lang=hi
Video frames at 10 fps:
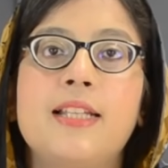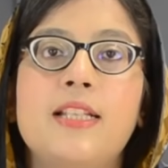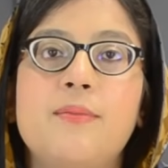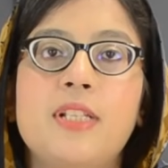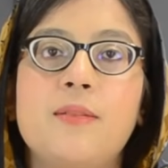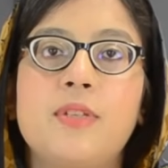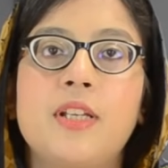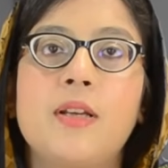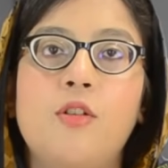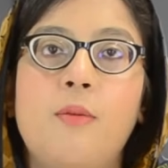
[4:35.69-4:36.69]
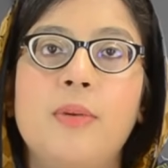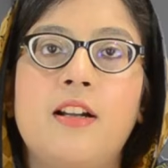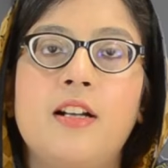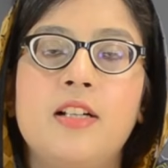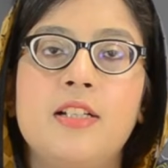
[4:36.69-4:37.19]
जिसमें सबसे कॉमन
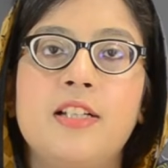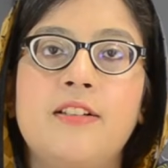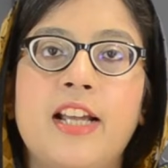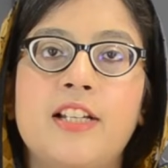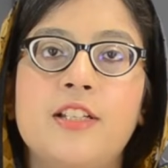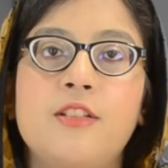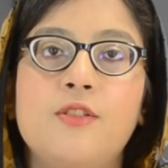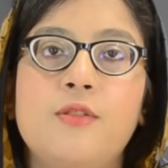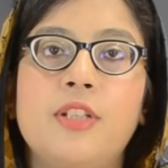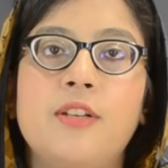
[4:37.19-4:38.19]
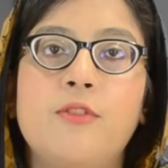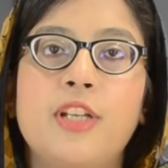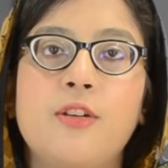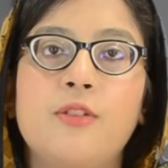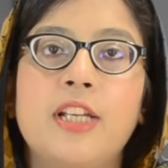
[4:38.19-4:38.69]
एलर्जिक रिएक्शन जो होते हैं वो
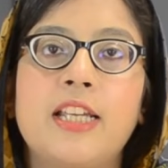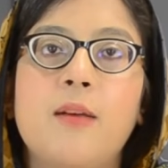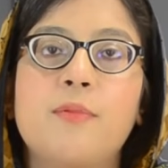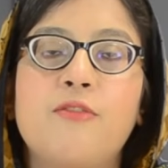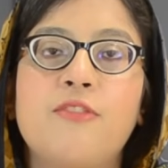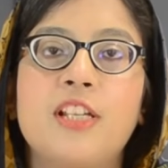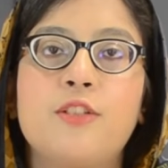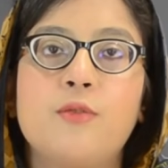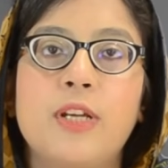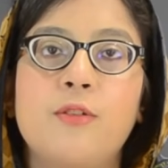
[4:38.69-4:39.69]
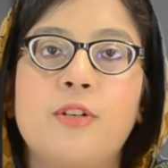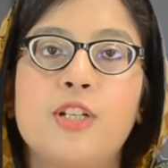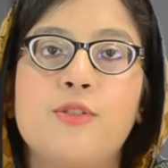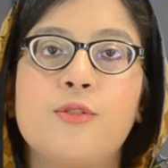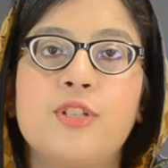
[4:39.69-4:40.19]
ये होता है कि आपके फेस स्वेल
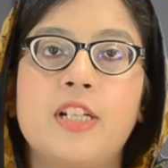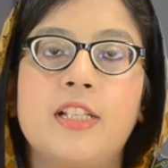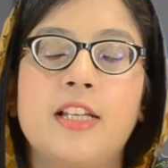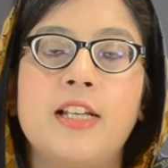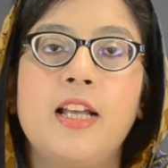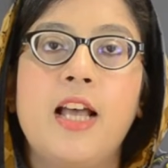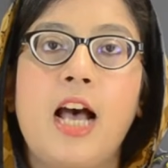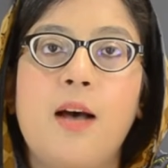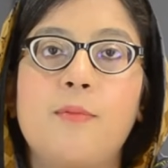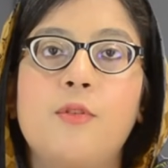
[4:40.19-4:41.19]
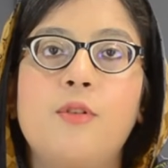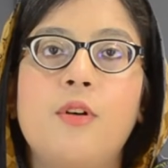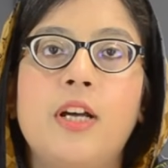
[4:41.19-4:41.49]
होना शुरू हो जाता है आपको